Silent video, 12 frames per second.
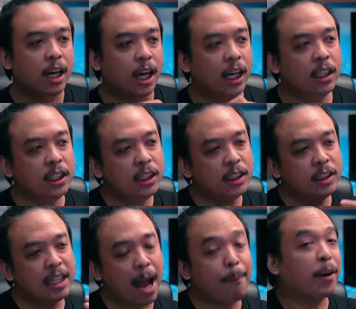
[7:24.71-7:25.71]
คือ
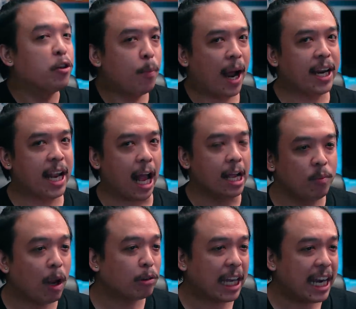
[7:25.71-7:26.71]
ณปัจจุบันเนี่ย
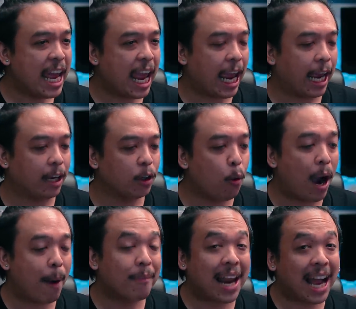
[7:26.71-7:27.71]
เราจะได้เห็นค
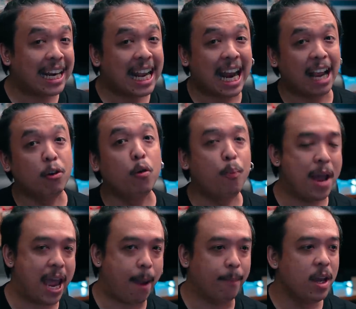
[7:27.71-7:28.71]
วามรักในหลายรูปแบ
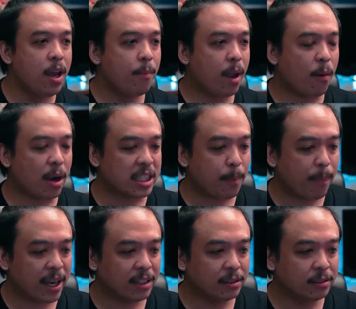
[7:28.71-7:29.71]
บ ไม่ว่าจะเป็น